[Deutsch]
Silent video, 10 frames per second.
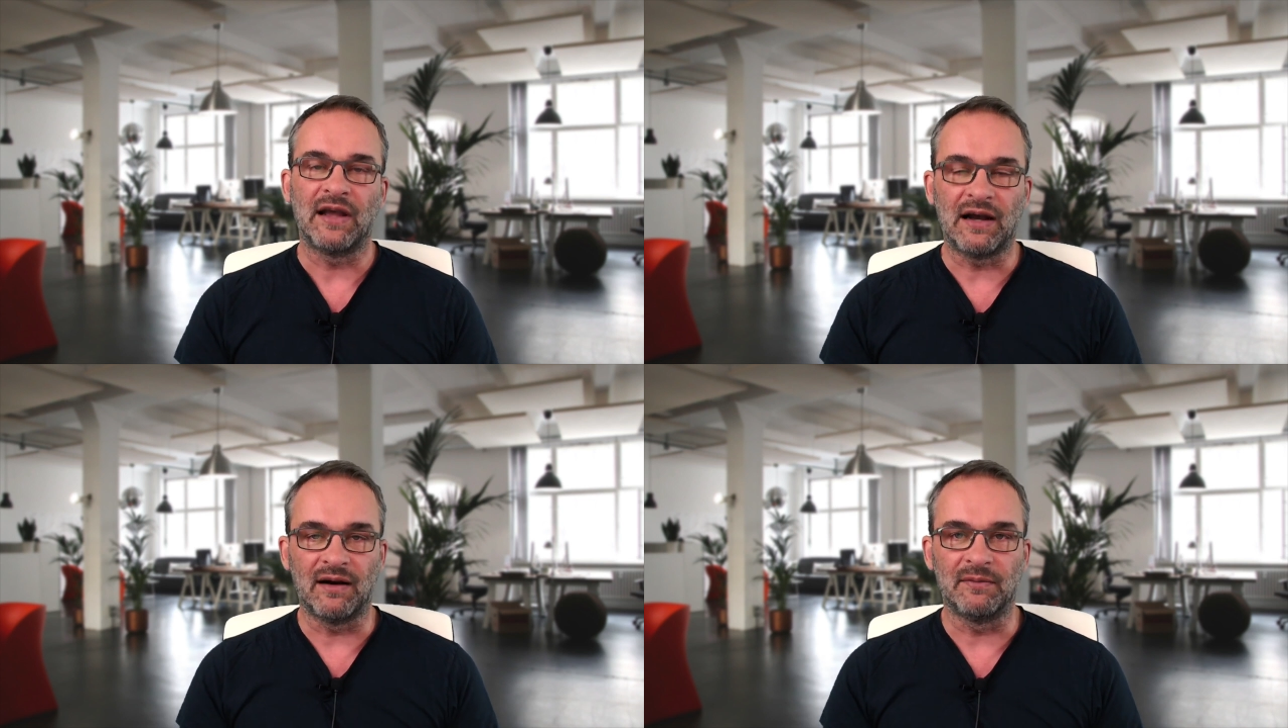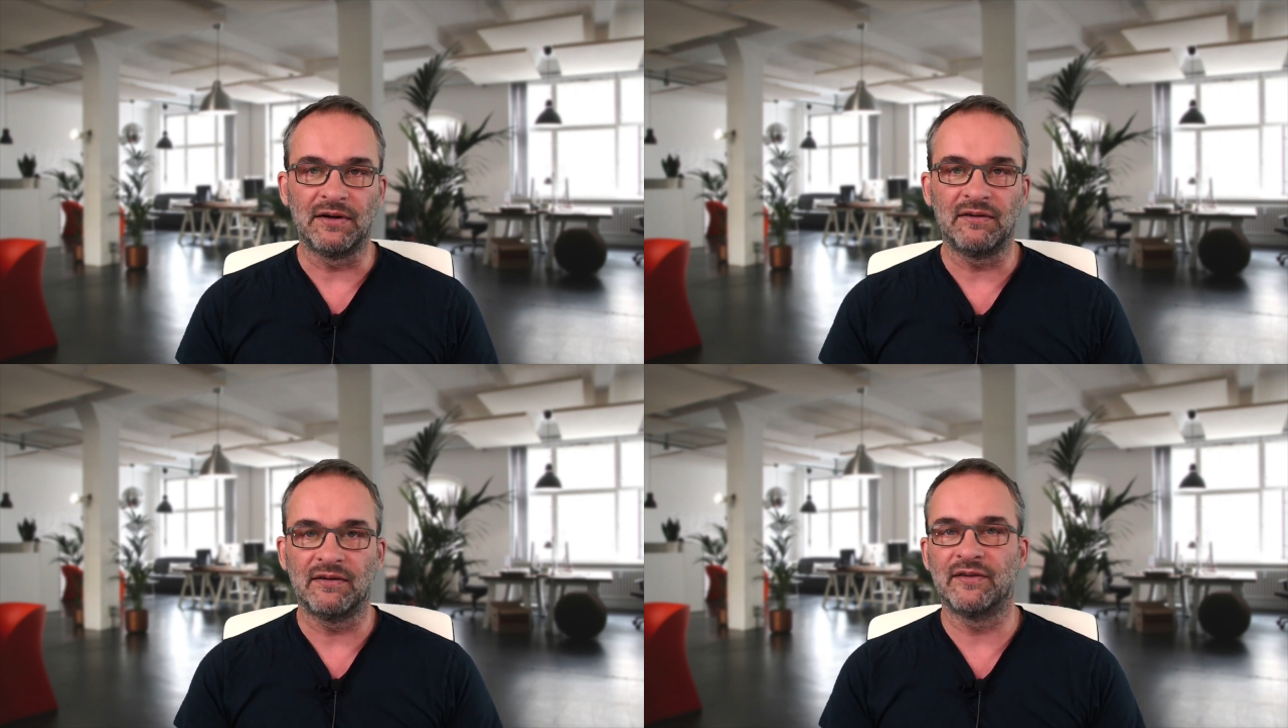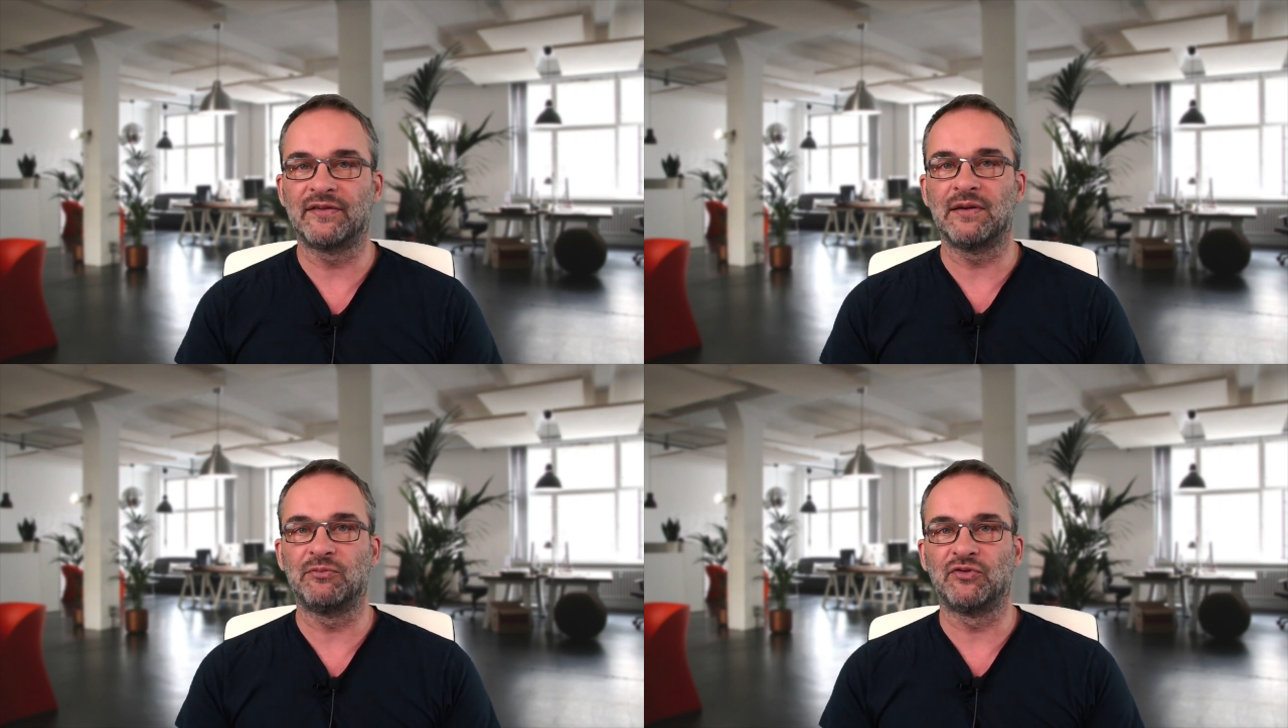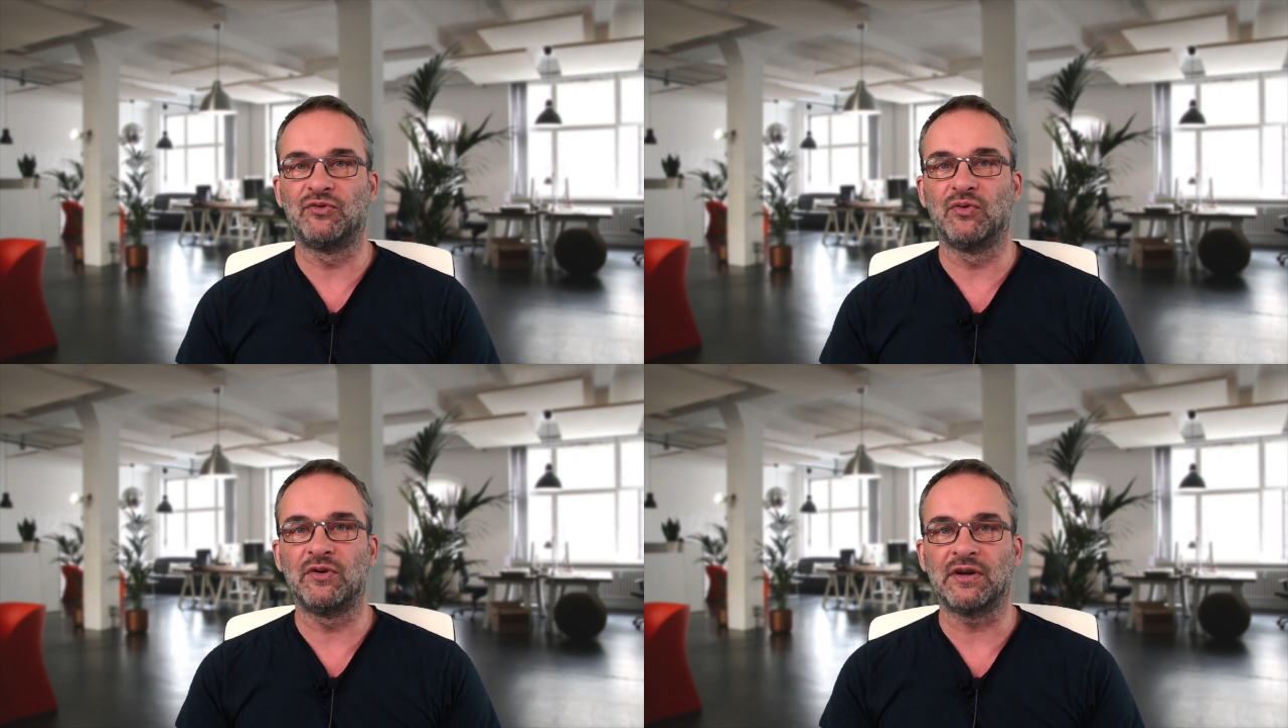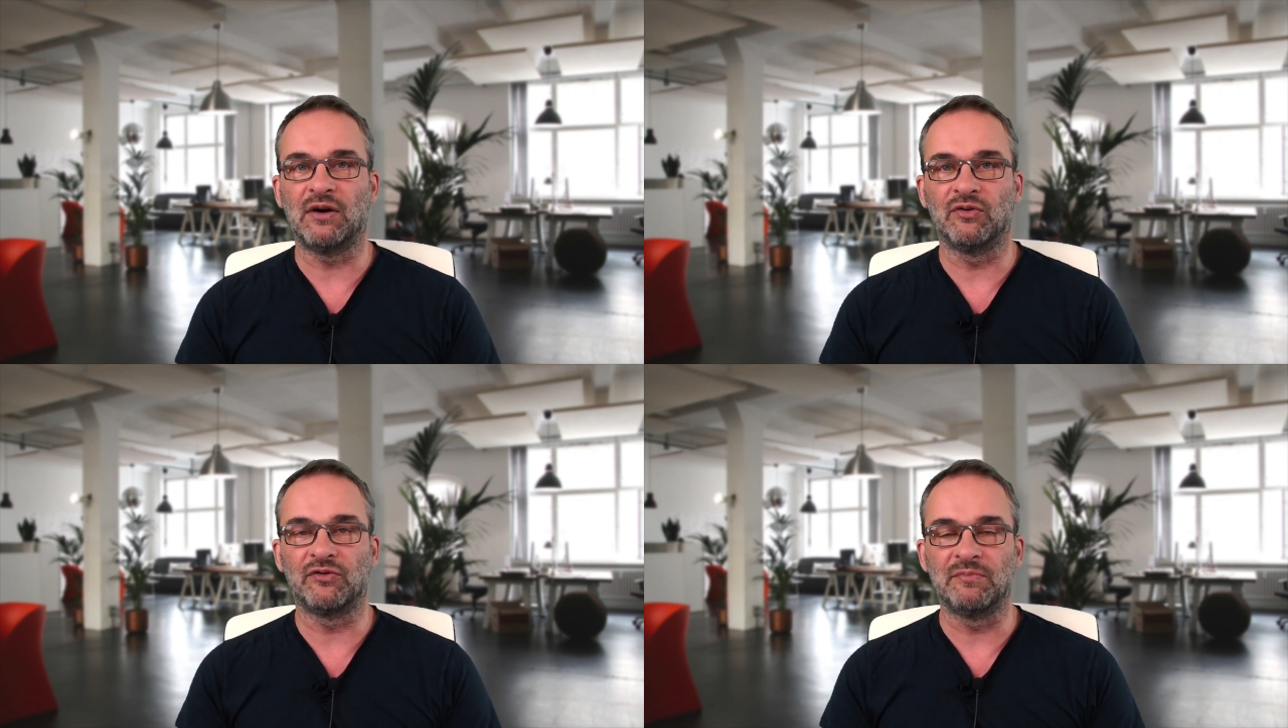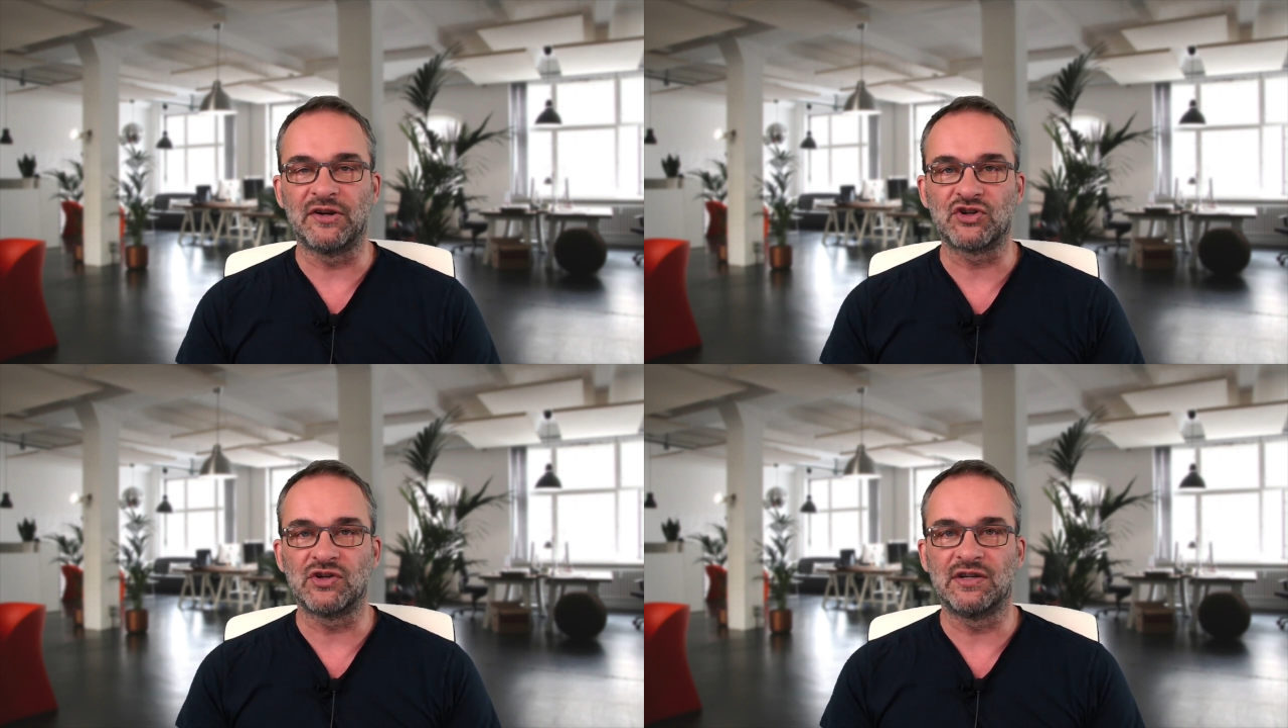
Aber es gibt durchaus Menschen,